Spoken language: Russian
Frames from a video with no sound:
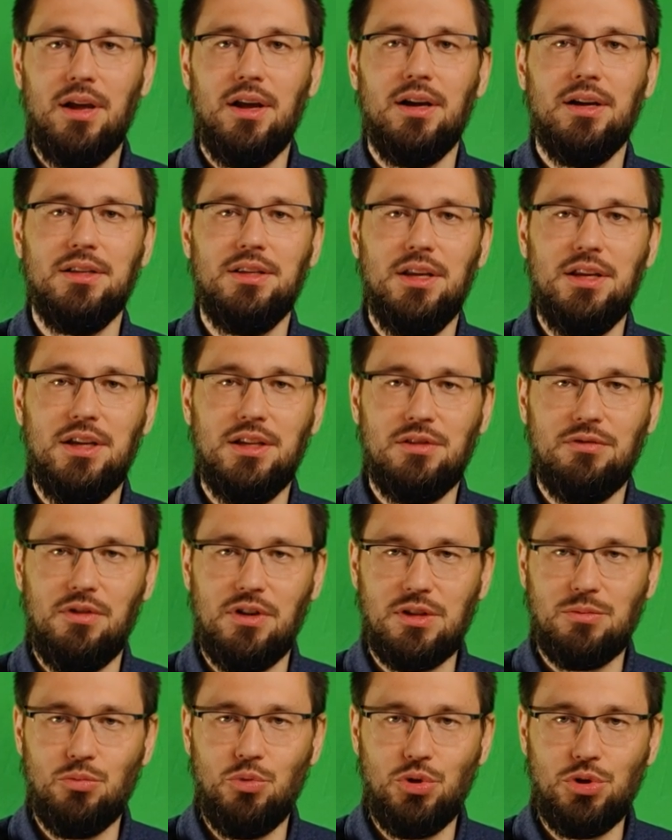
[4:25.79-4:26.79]
где есть
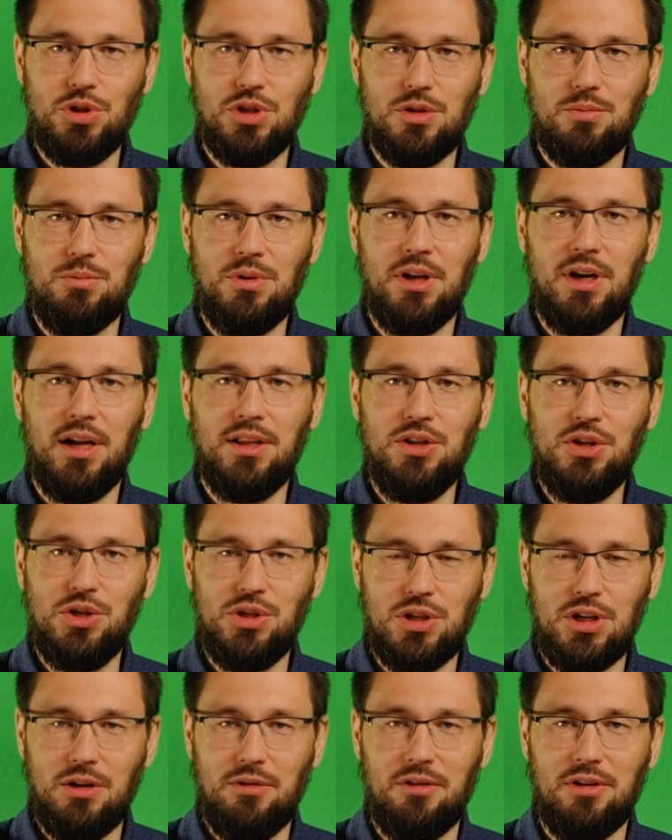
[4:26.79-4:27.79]
возможность
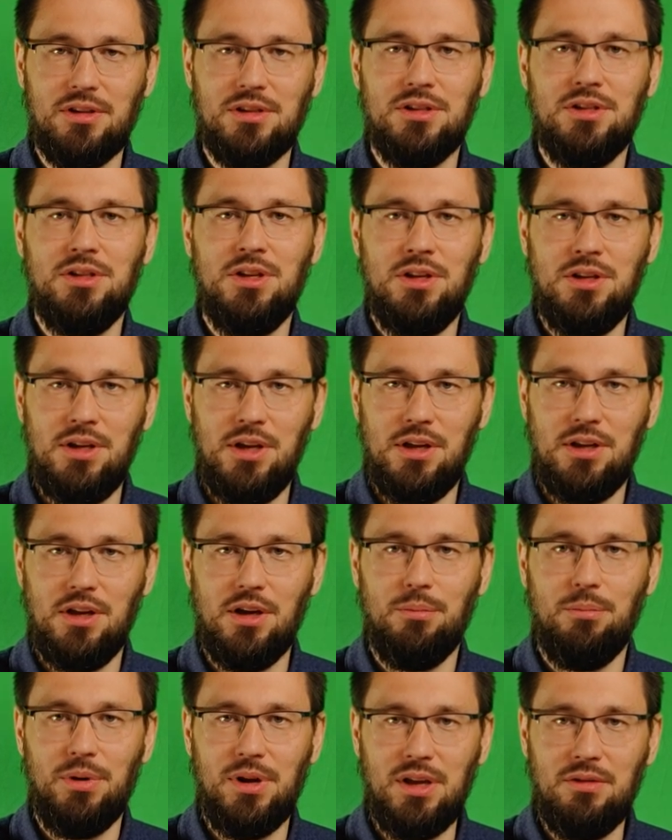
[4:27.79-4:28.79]
механического разъединения
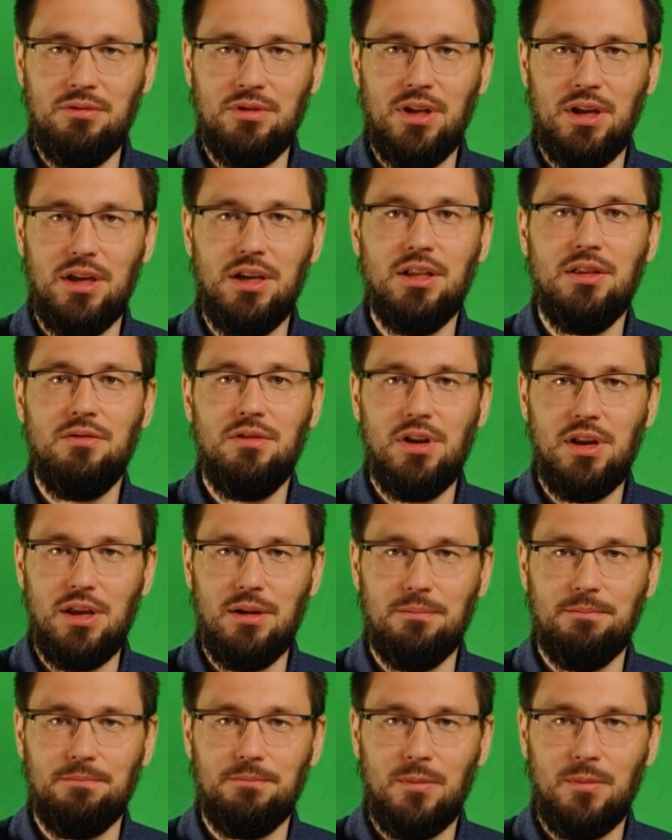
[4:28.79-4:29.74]
привода и двери.